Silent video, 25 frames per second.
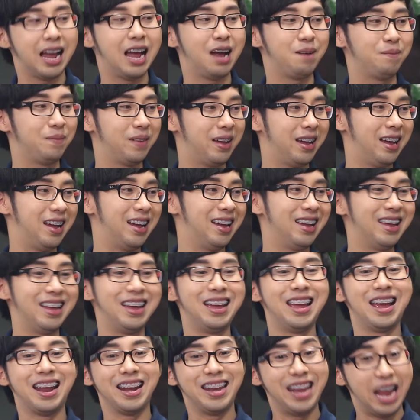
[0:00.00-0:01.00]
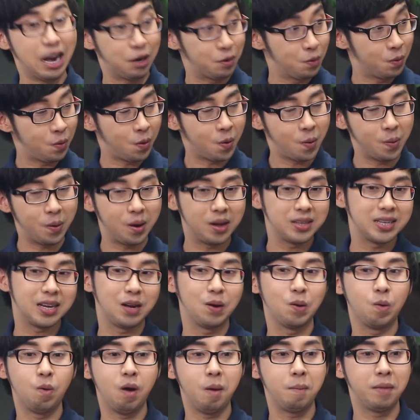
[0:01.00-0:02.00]
ครับ เด็กทุกคนก็จะ
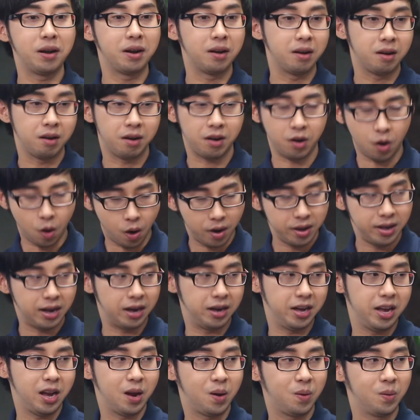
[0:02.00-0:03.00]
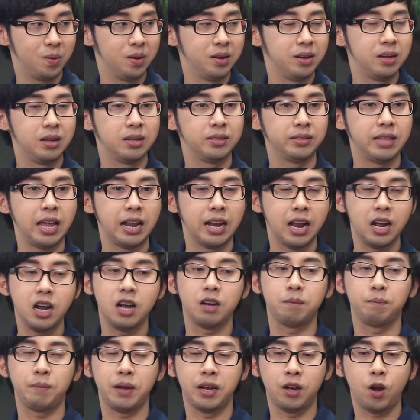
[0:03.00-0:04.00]
รู้ว่ามันร้อนอย่างเดียว แต่ถ้า
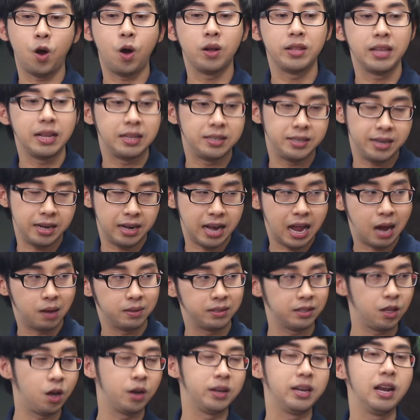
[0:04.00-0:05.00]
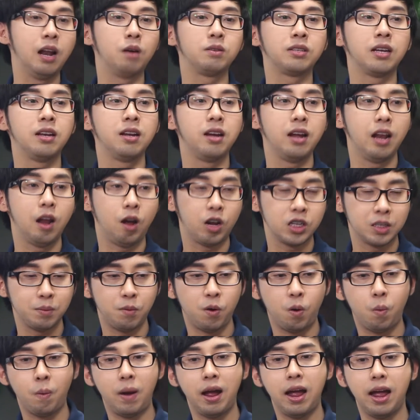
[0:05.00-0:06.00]
เกิดเป็นข้อเท็จจริงแล้วตอนที่เราเฉลยเราก็จะ
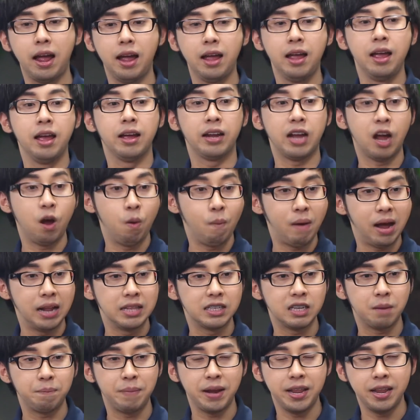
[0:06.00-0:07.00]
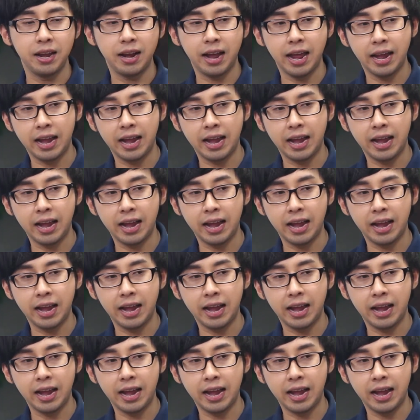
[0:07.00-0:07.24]
บอกว่ากลางวันจะเป็นยัง